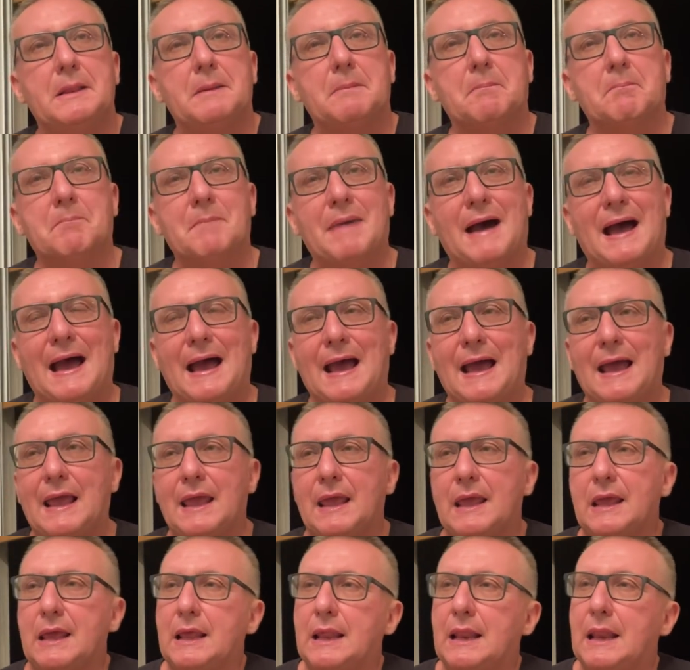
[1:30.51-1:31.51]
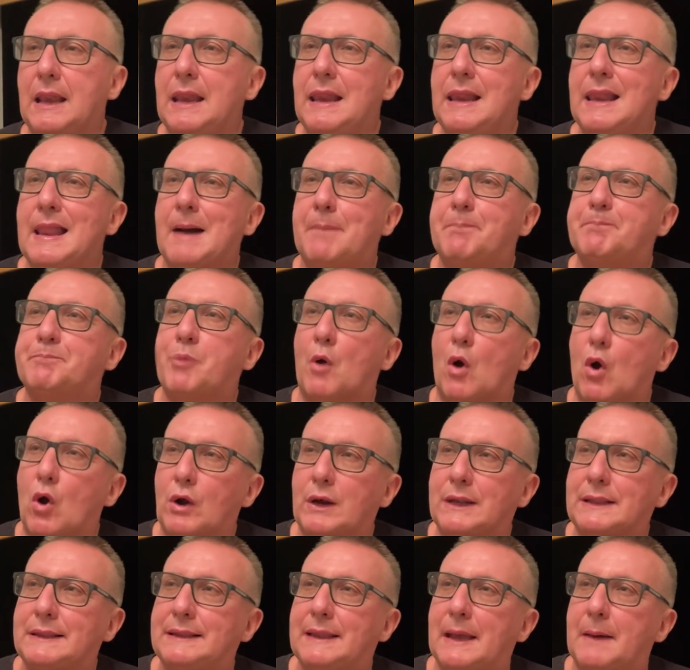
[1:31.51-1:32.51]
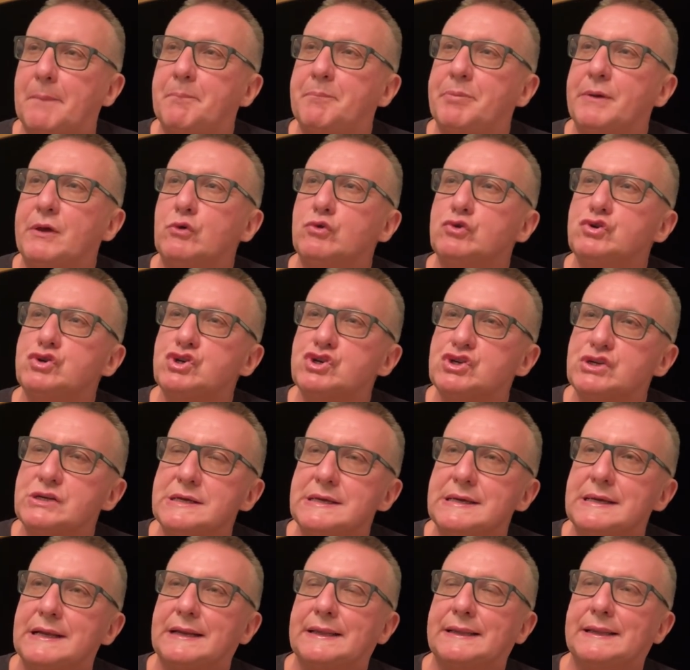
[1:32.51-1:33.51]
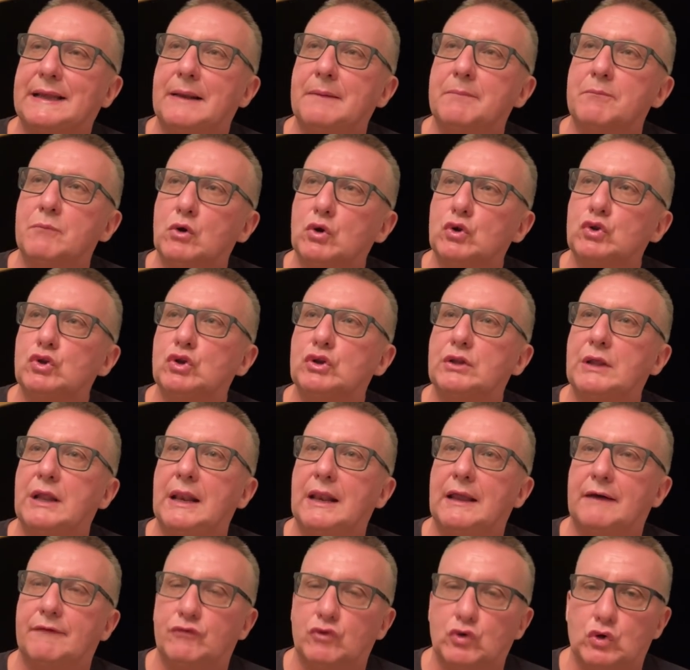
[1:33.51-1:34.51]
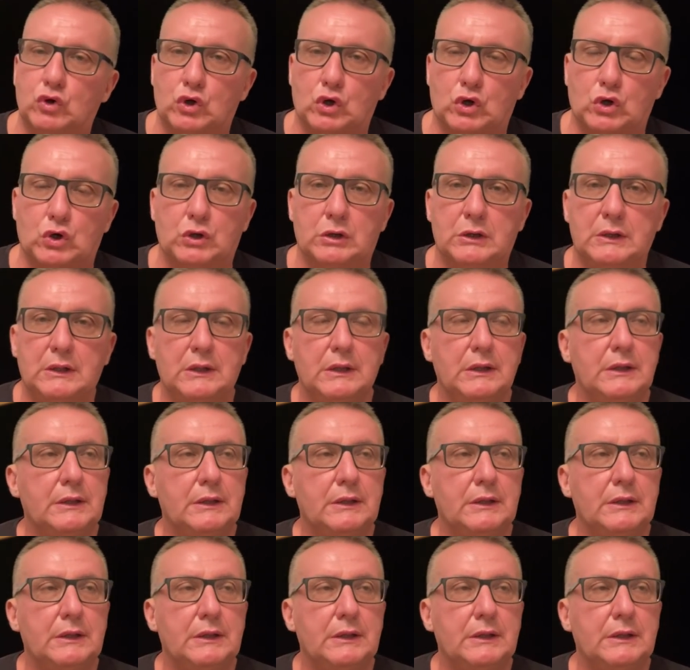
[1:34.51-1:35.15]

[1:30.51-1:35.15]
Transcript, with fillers: ma eh, la porta per uscire dal mondo del lavoro,